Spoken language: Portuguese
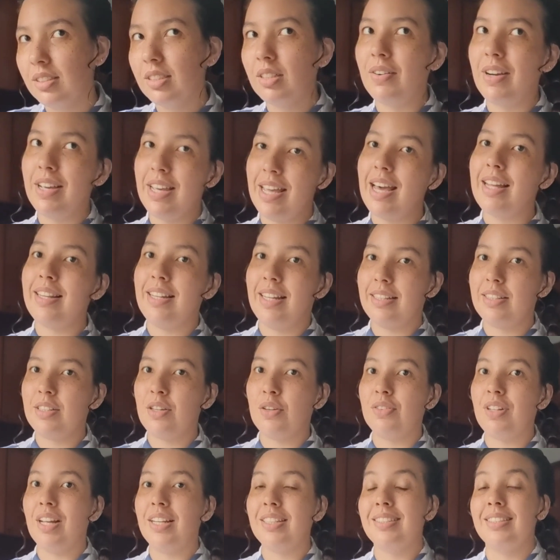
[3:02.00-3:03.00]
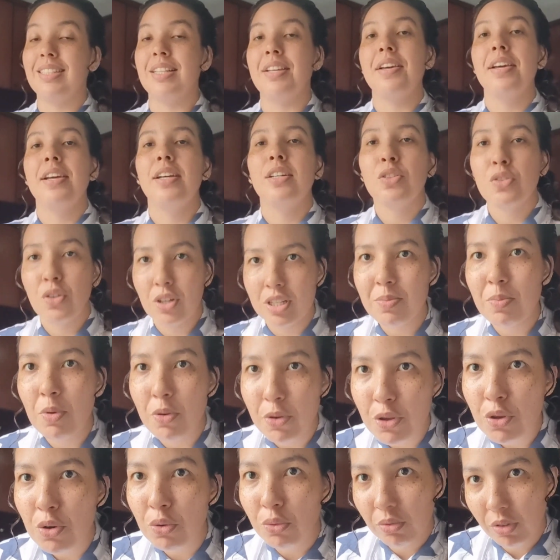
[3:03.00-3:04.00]
aí é a data que eu nasci.
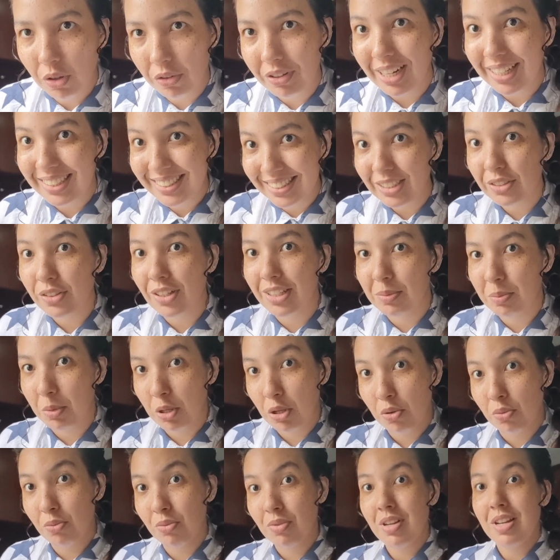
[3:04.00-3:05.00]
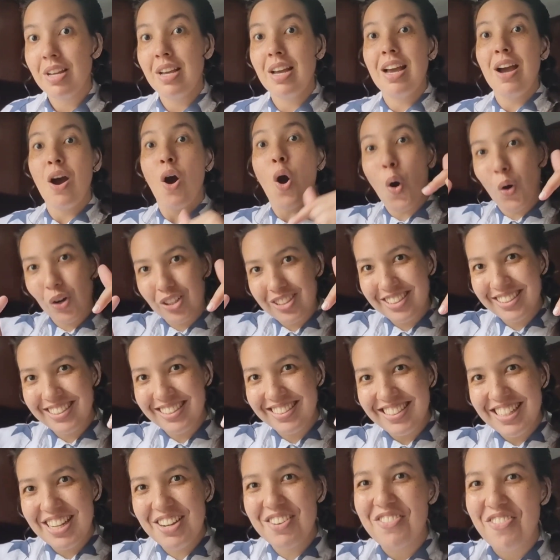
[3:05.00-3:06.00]
2001. Eu nasci em 2001. Hoje
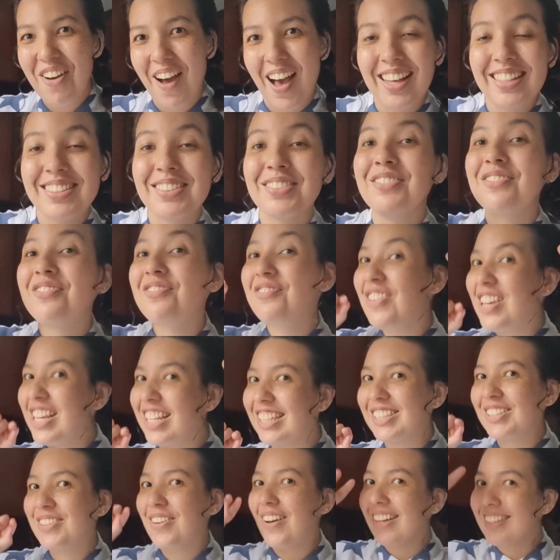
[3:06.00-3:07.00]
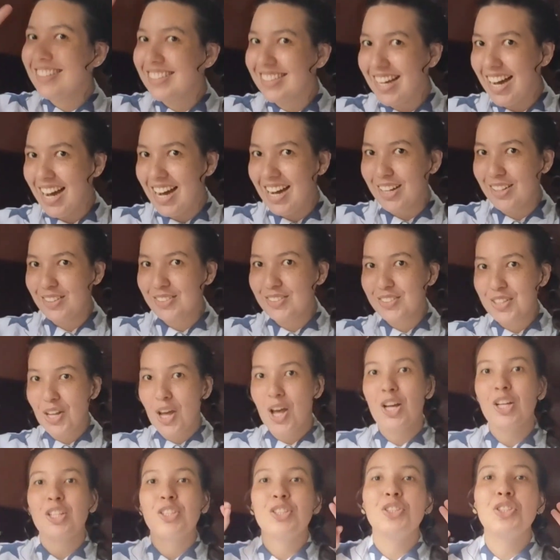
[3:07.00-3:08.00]
eu faço 22 anos,
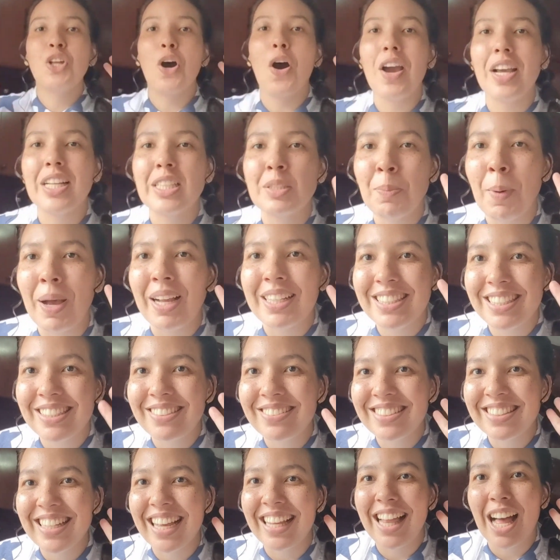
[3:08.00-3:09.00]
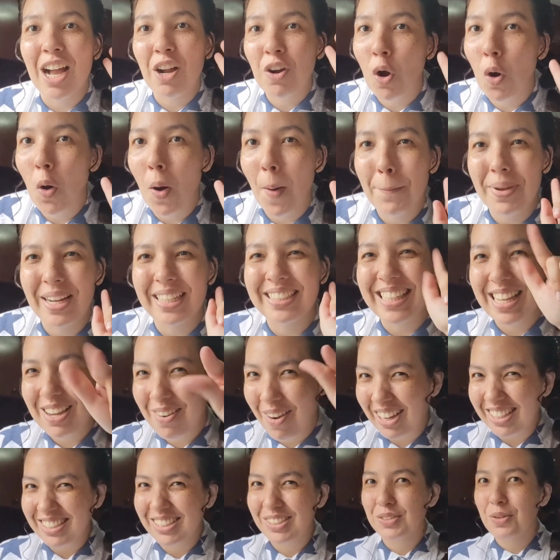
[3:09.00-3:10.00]
dois patinhos na lagoa para as
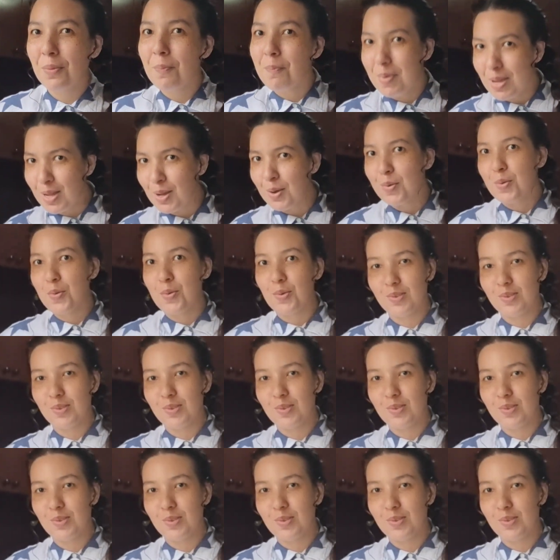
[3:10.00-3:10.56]
linguagens do bingo.